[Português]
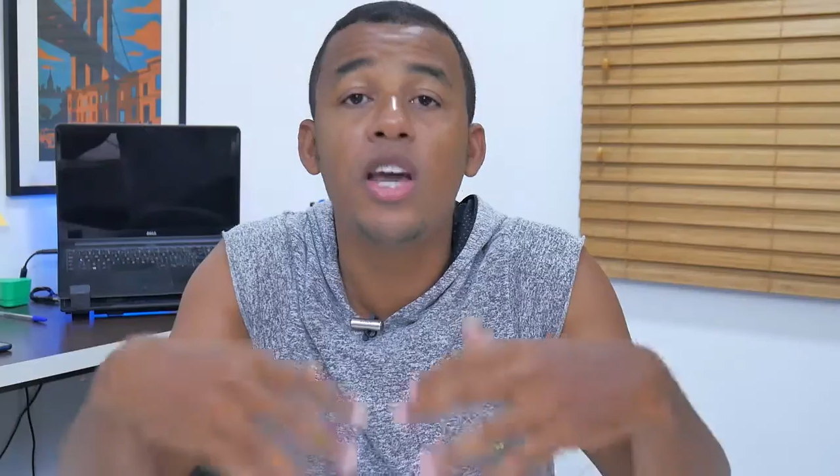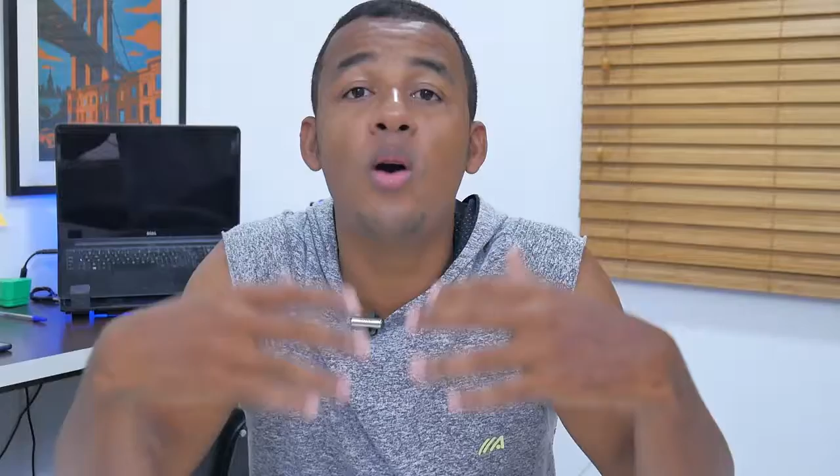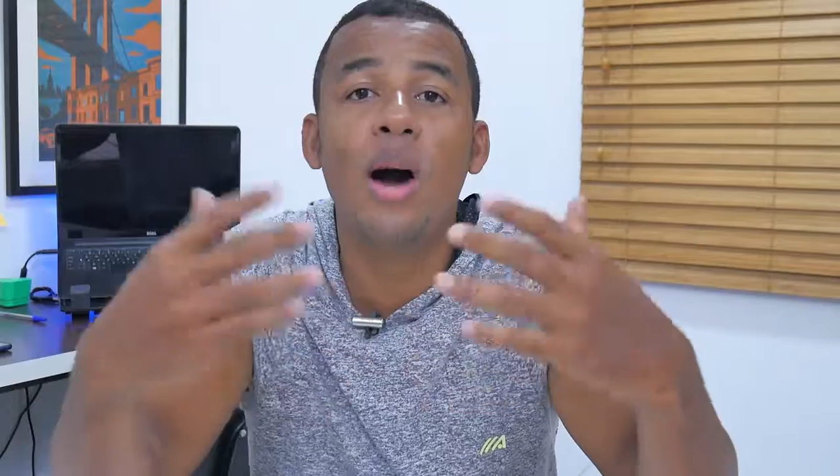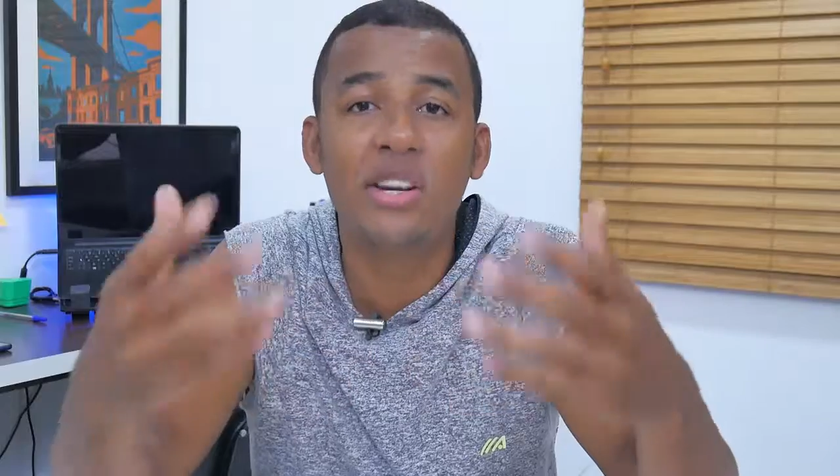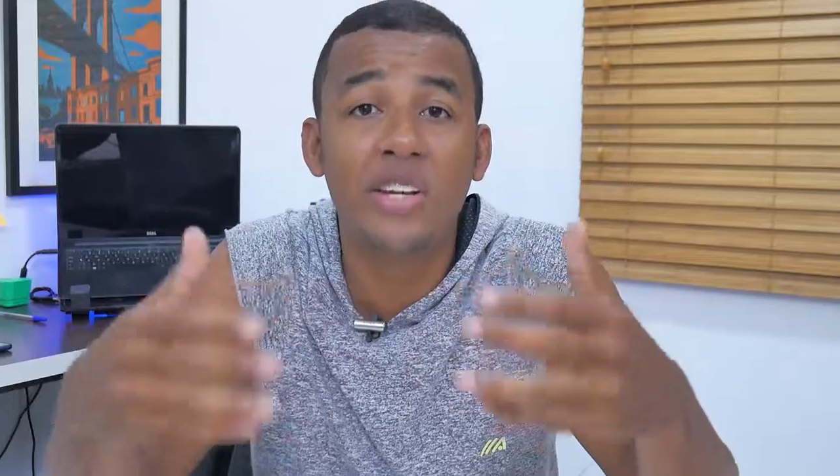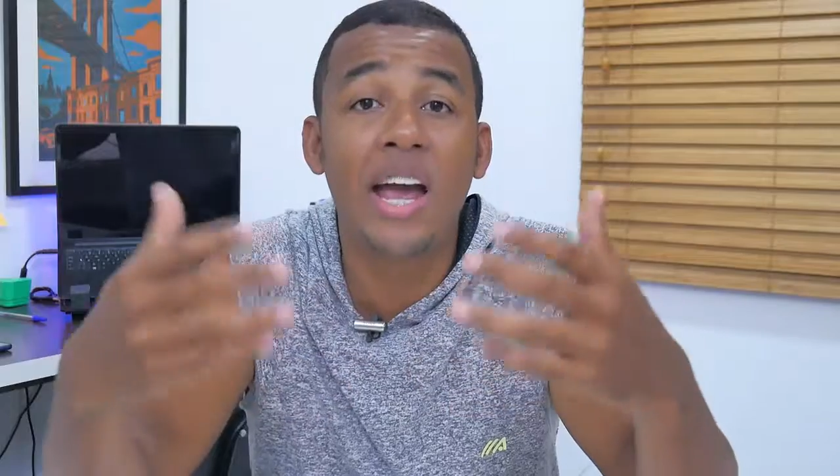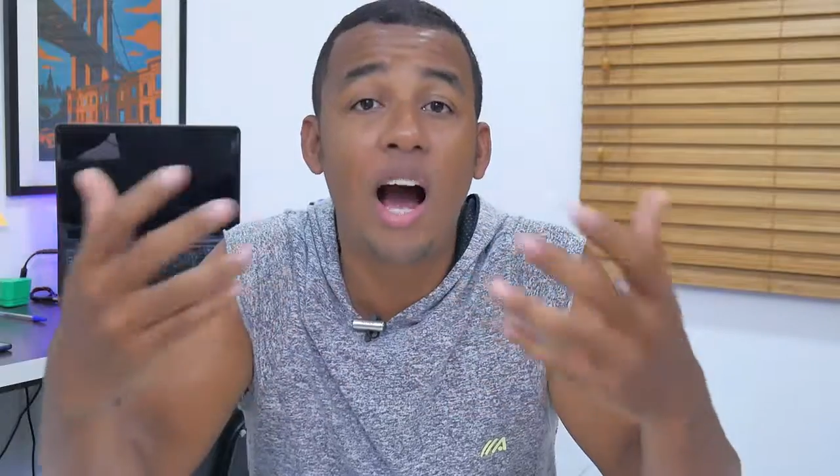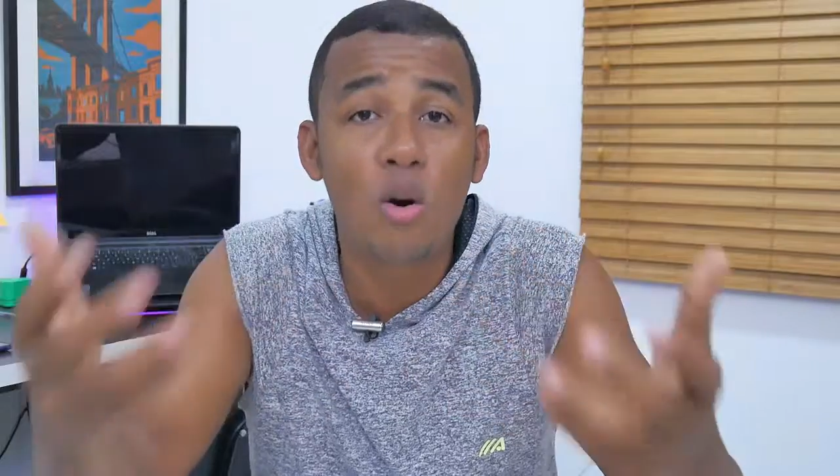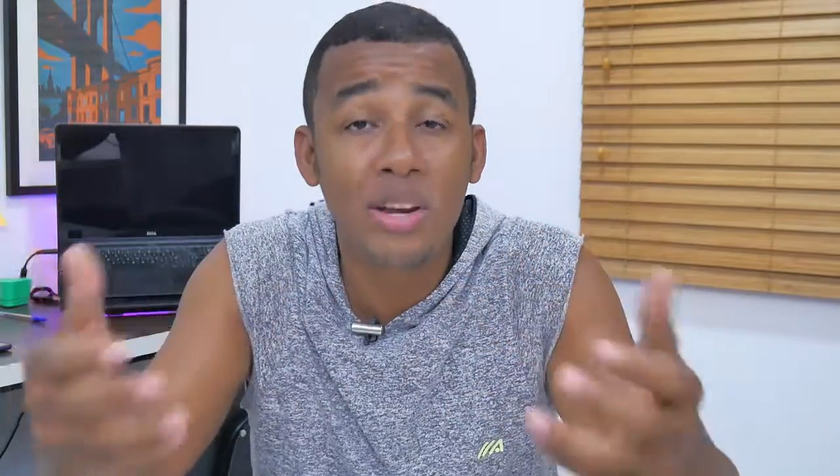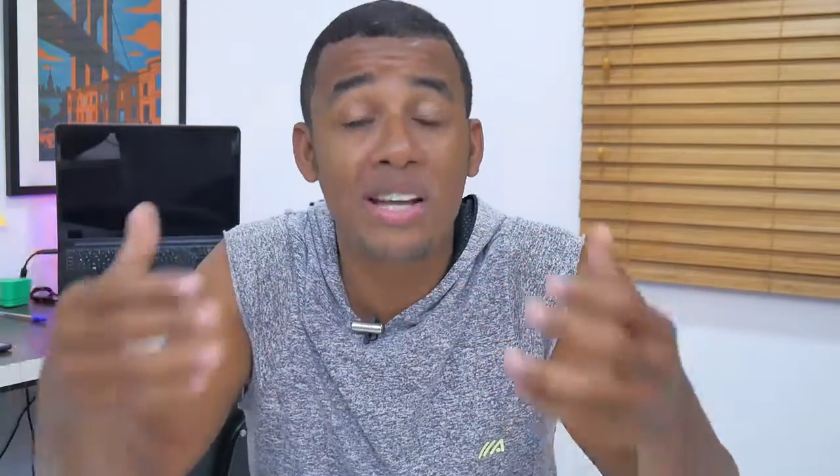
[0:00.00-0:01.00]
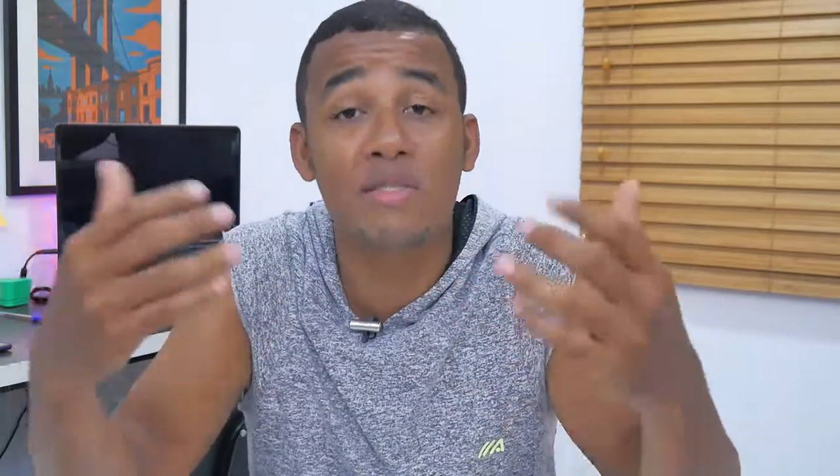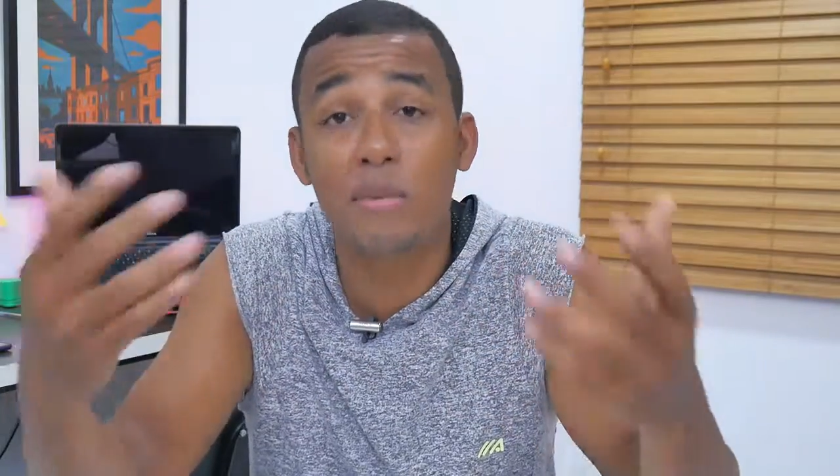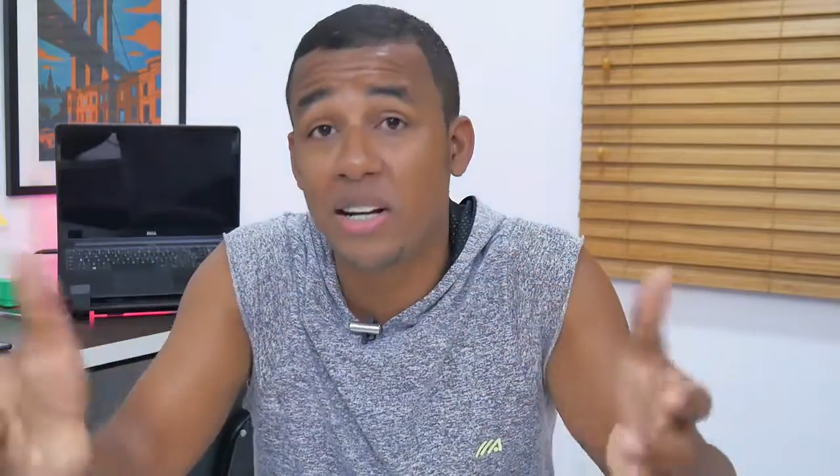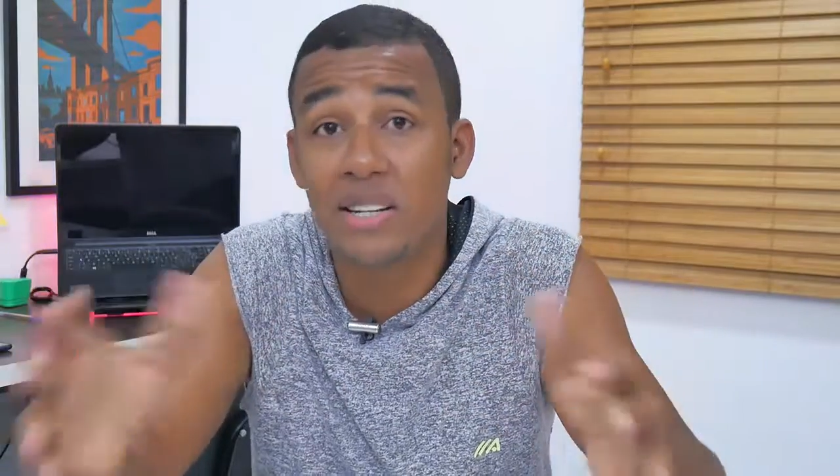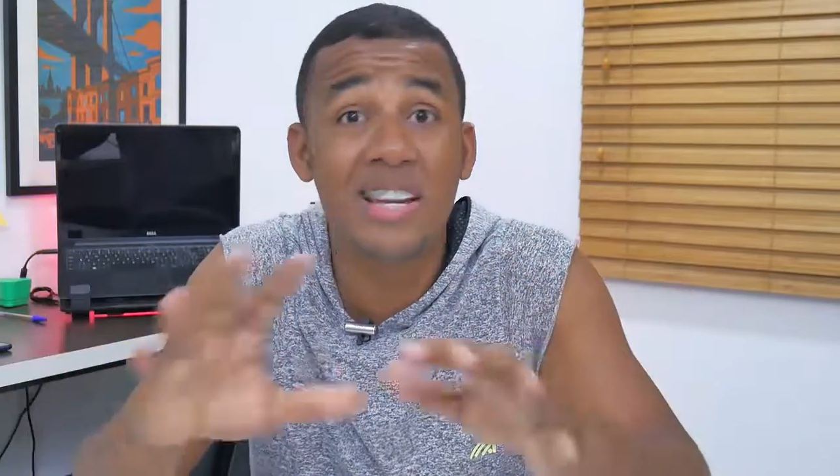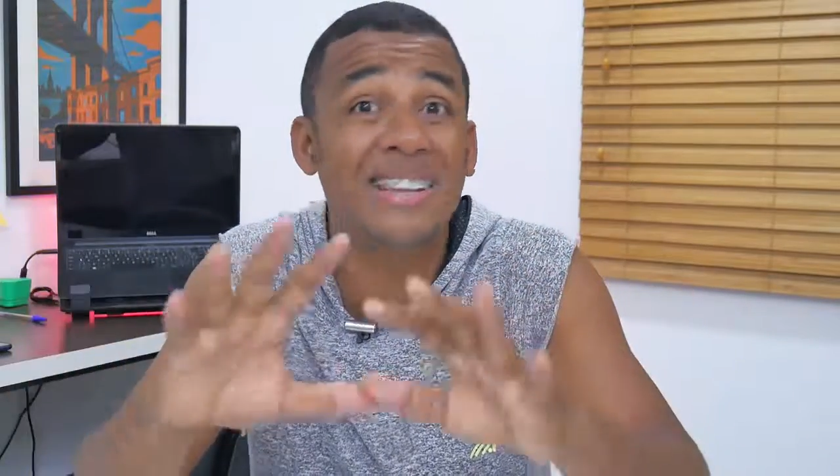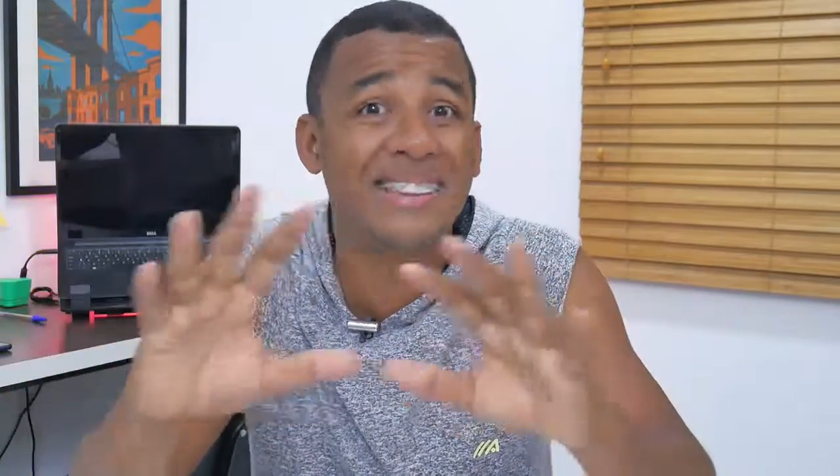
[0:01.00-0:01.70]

que eu acho que é algo que as fabricantes já